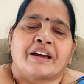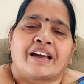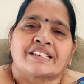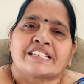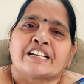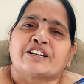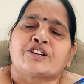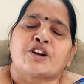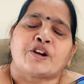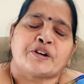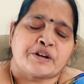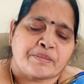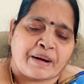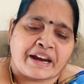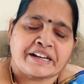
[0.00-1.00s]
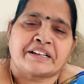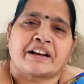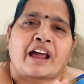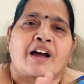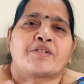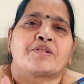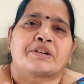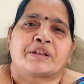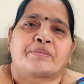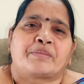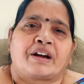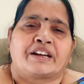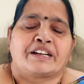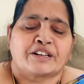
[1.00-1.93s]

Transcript: అసలు ఇంట్లో నుండి బయటికి రాకూడదు అబ్బా